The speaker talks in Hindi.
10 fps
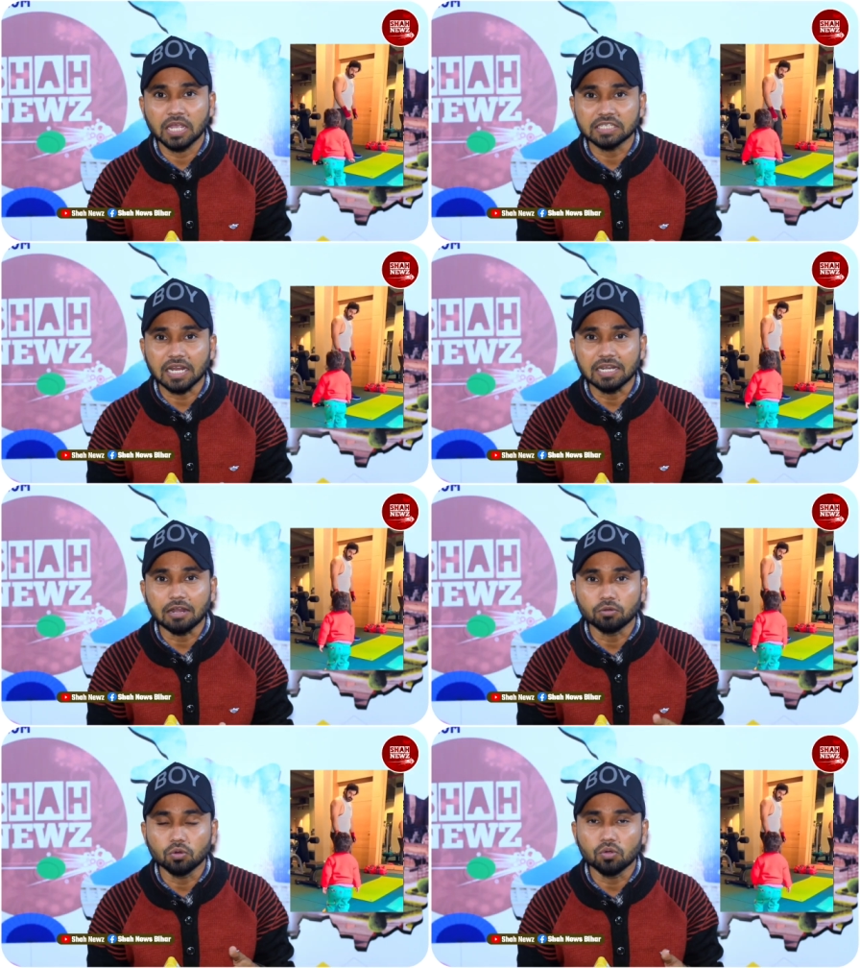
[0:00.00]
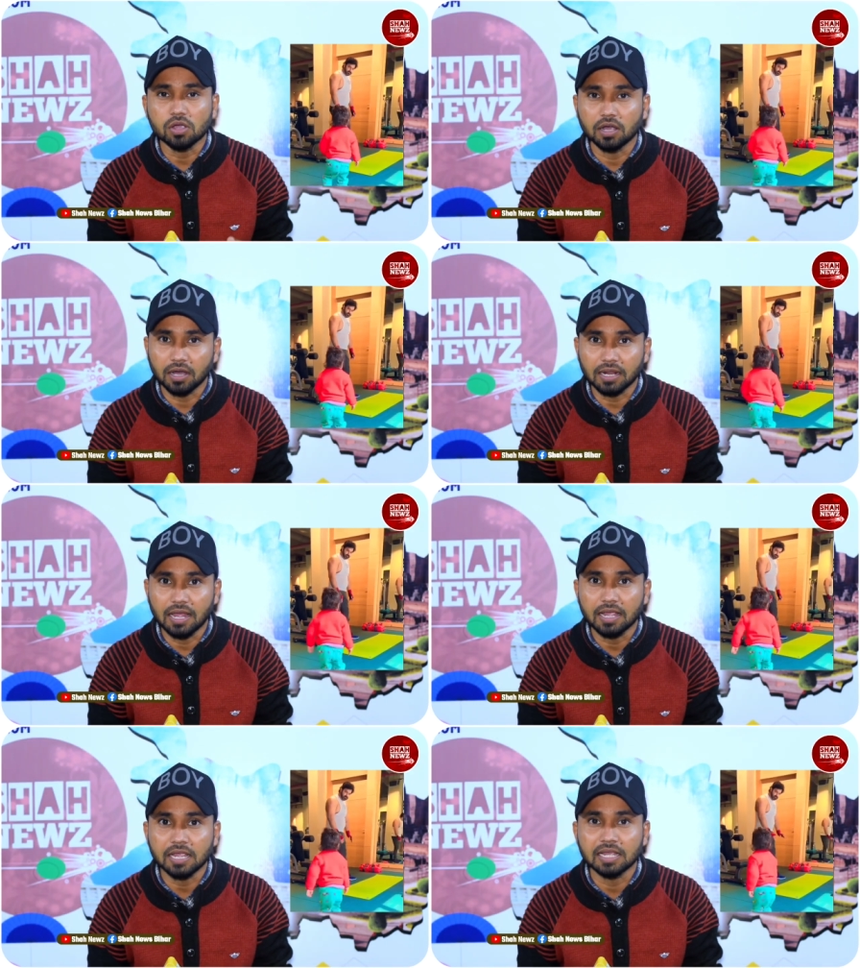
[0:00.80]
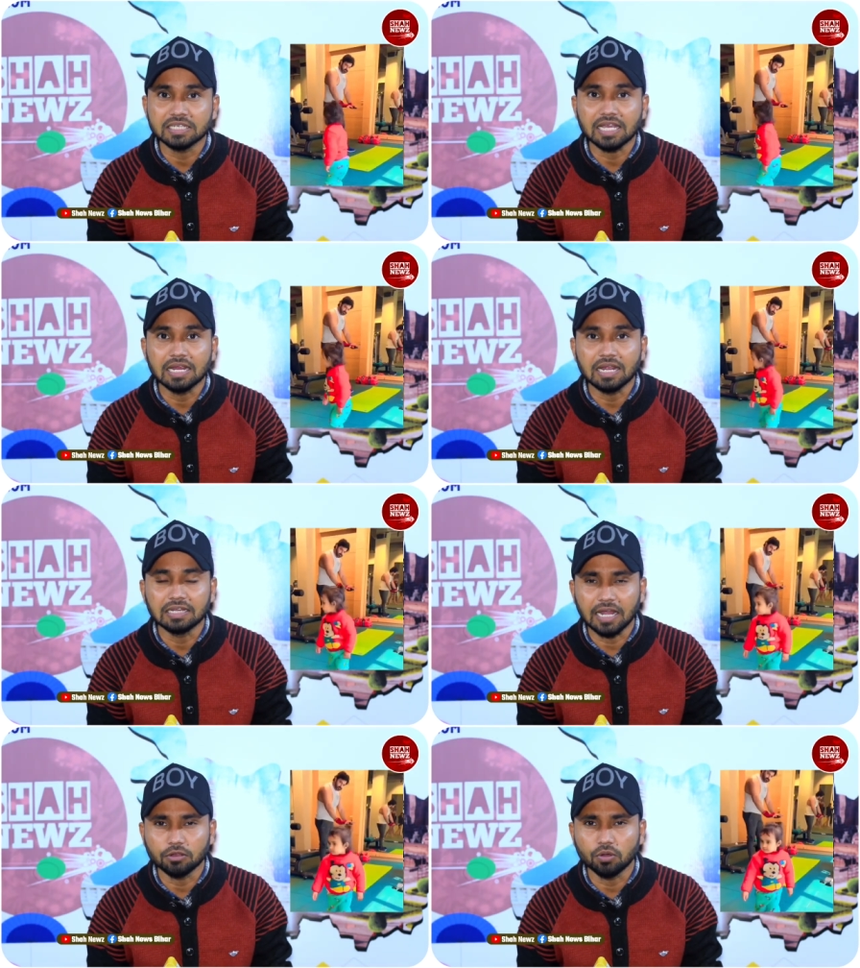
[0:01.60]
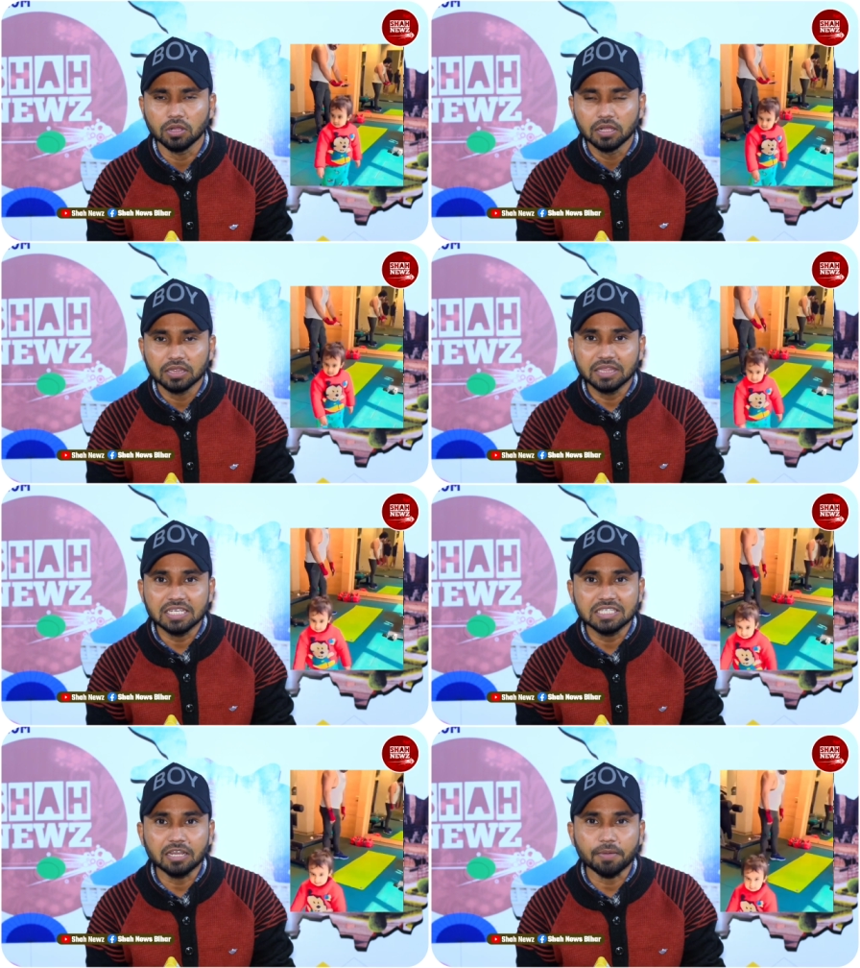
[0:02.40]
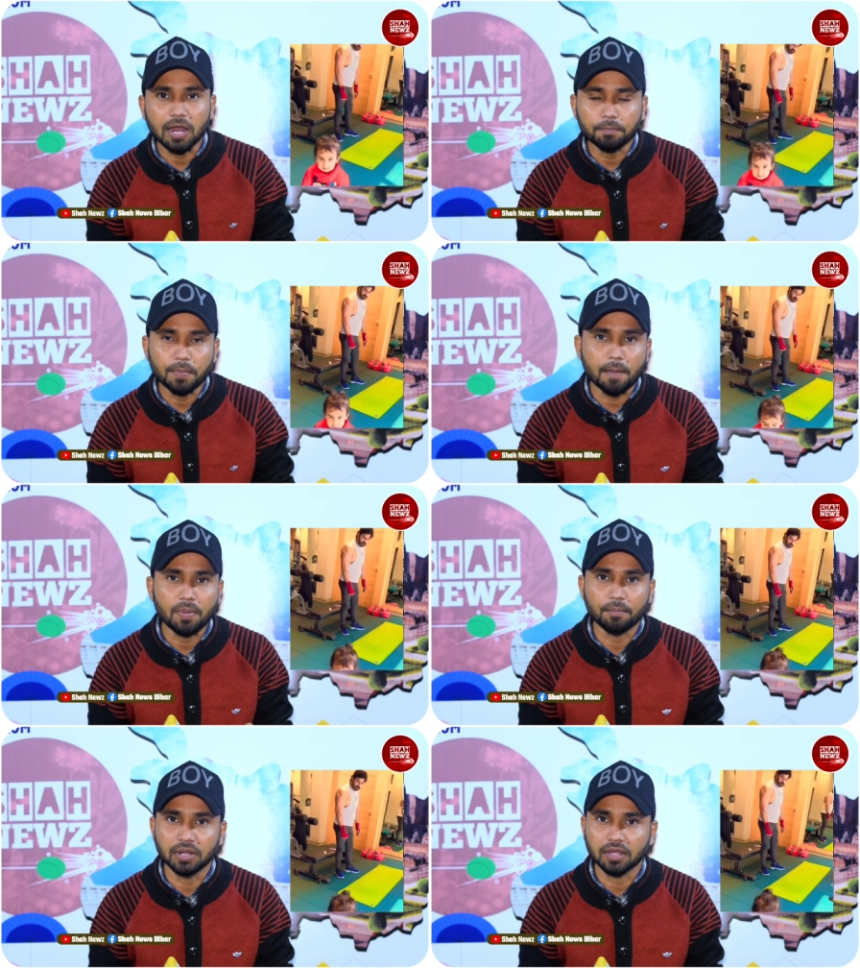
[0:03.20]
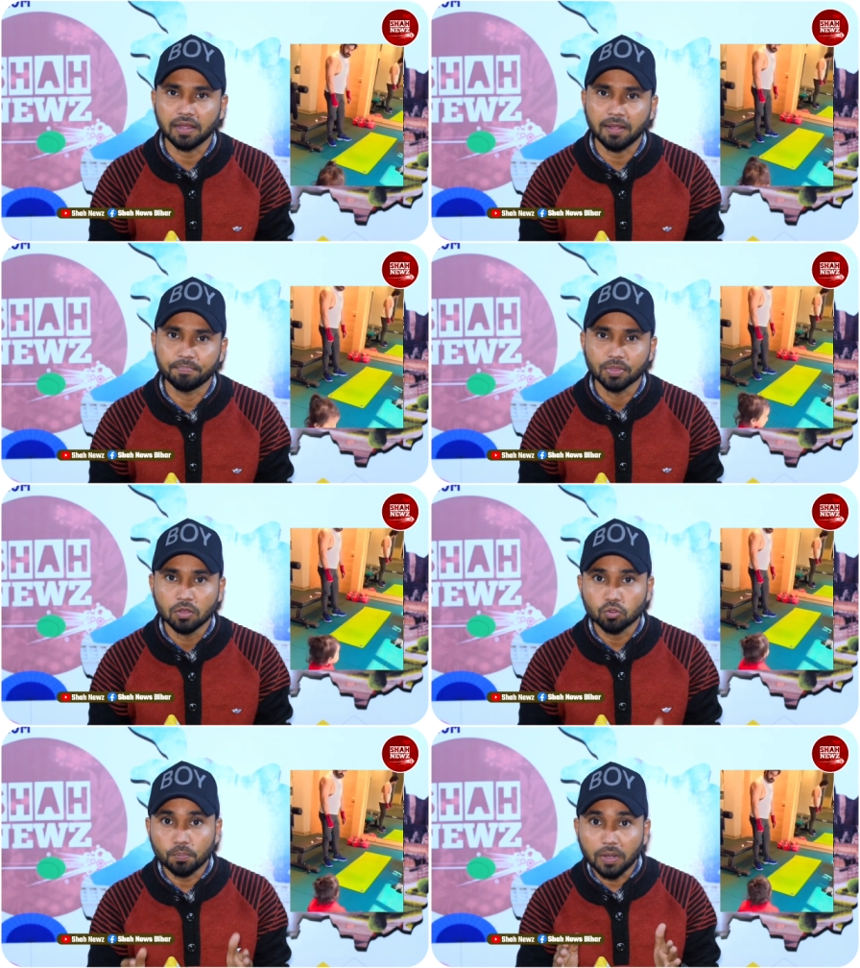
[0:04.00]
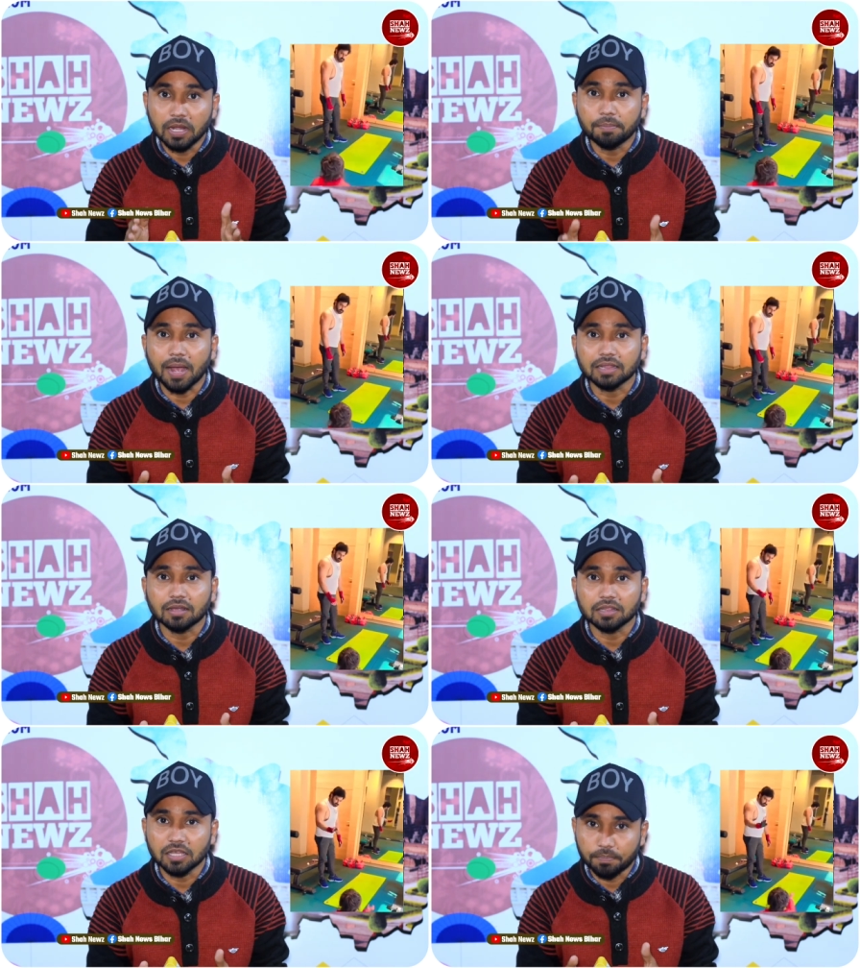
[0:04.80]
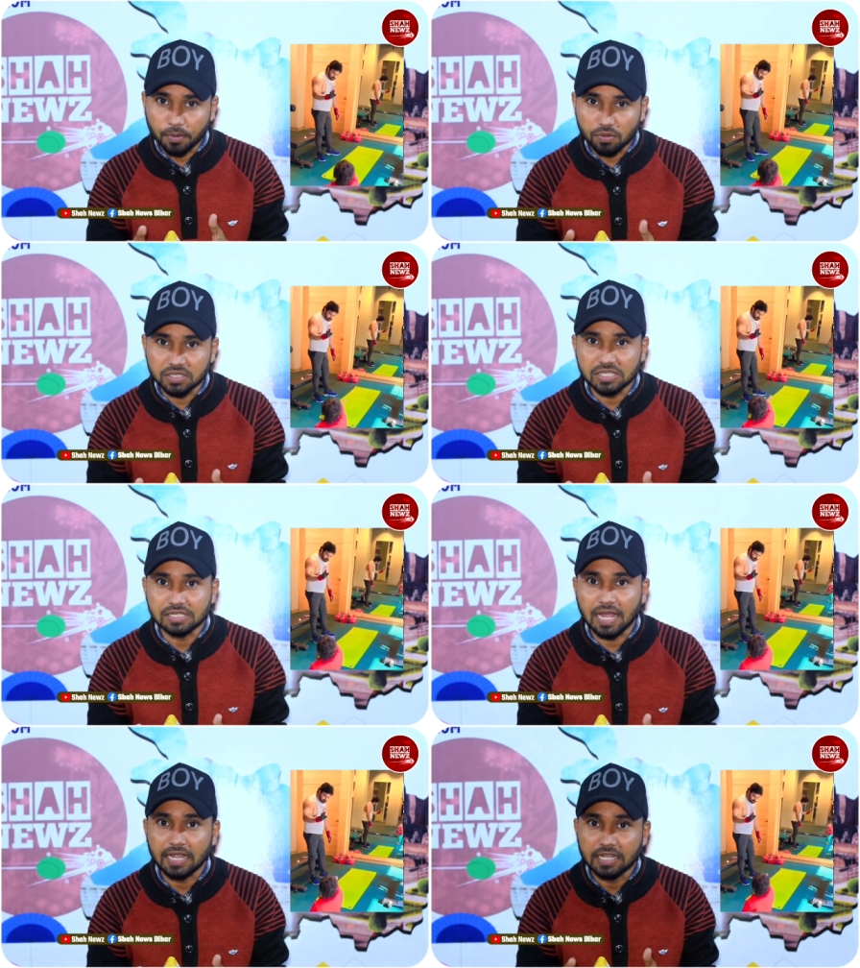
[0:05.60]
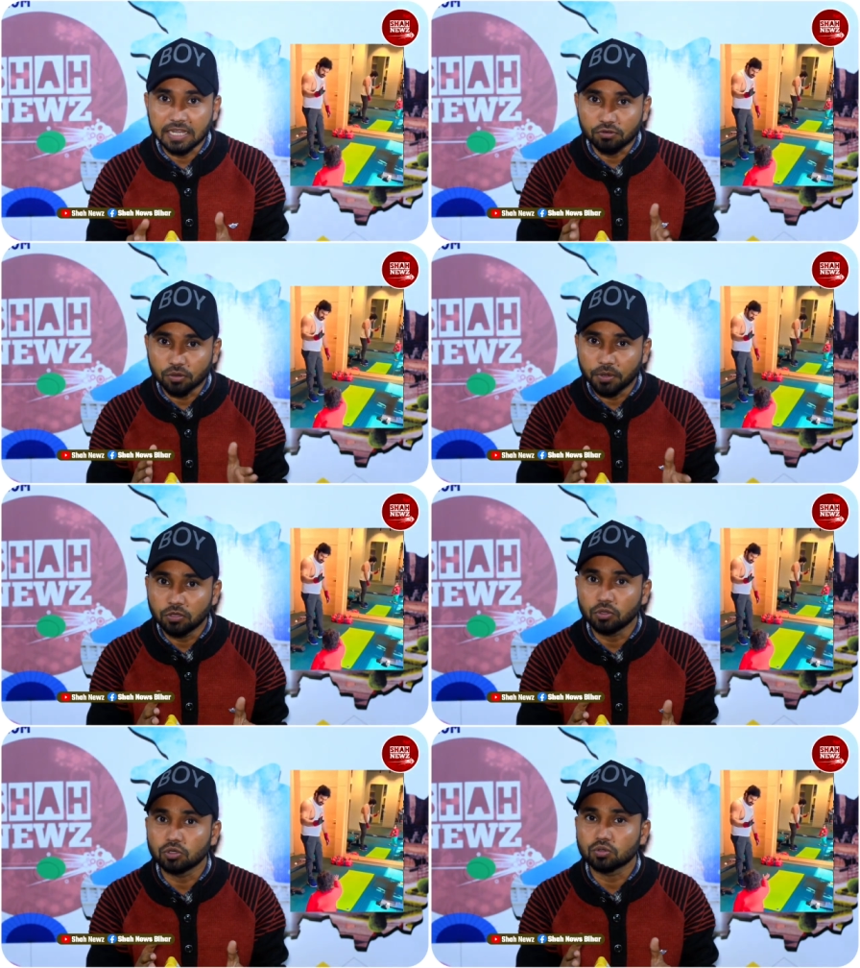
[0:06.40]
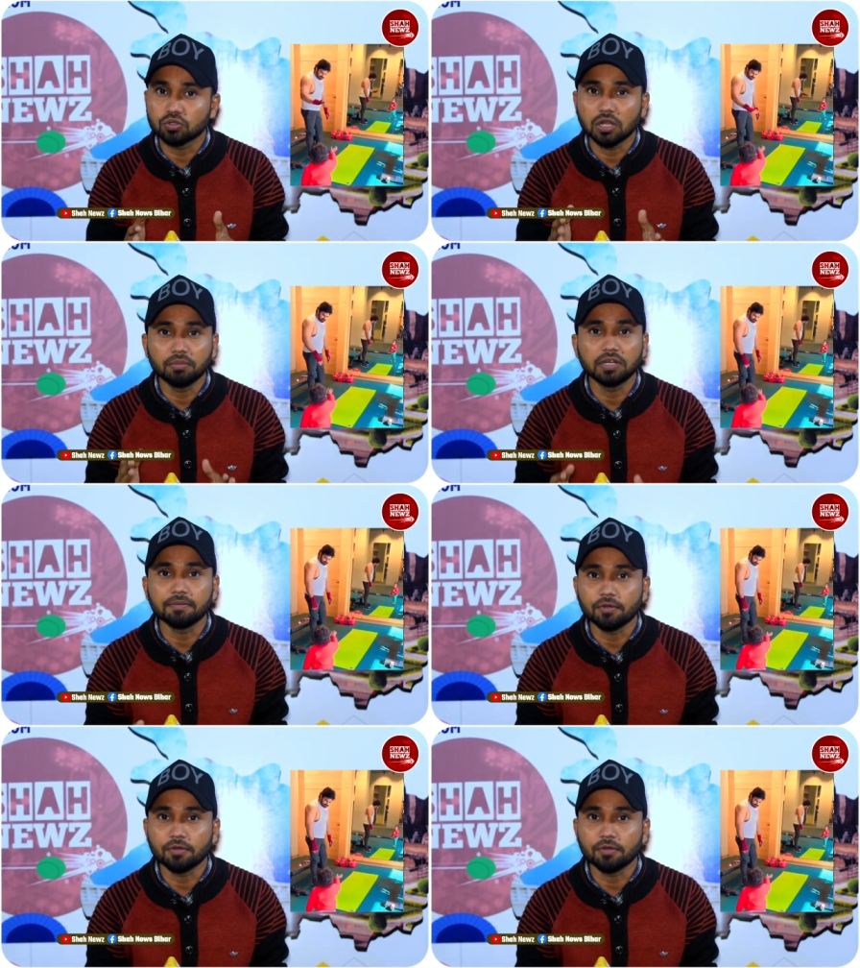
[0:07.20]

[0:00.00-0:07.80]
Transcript: खेसारी लाल को लोग कह रहे हैं कि खेसारी लाल यादव तीसरी बार पापा बन गए हैं तो पहले बात करते हैं पवन सिंह का एक क्यूट वीडियो जो सोशल मीडिया